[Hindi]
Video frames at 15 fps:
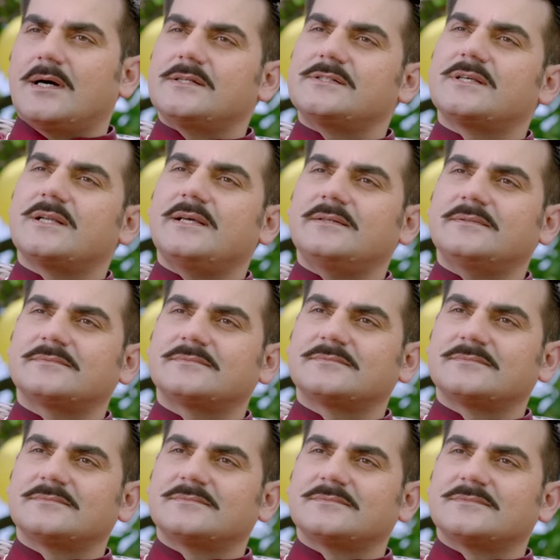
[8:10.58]
अंजलि
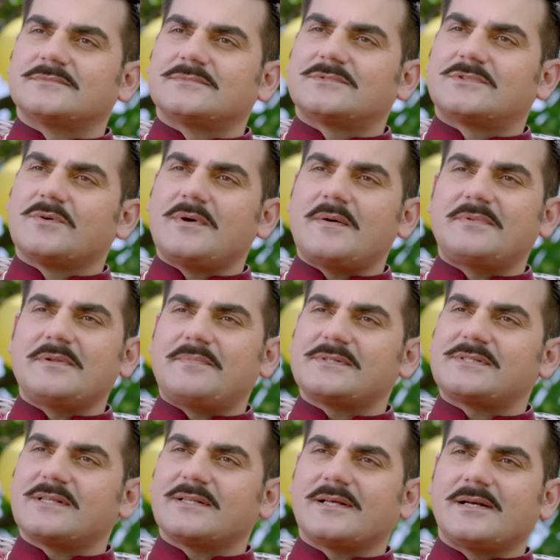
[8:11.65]
तुम्हें अपने
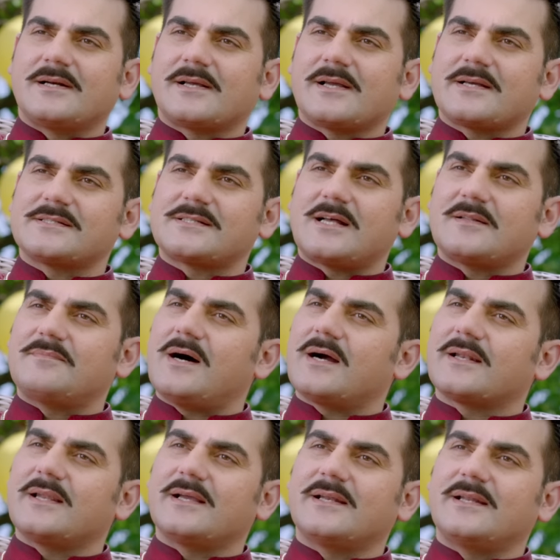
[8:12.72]
पसंद के लड़के के साथ
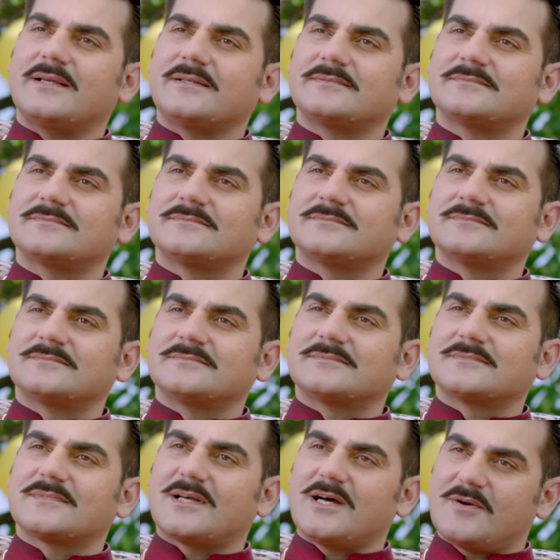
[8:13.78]
भागने की नहीं
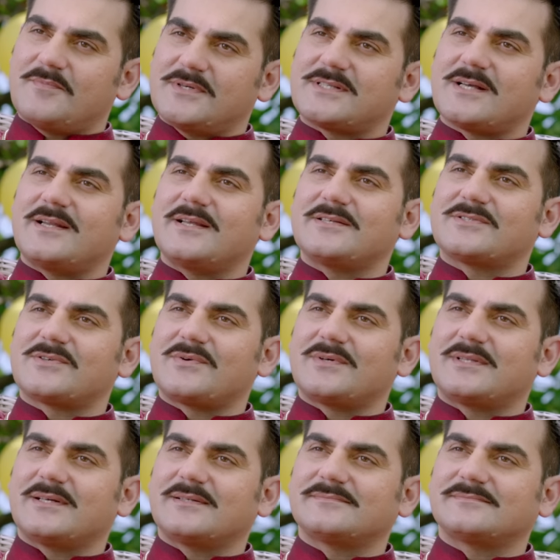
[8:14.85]
घर बसाने की जरूरत है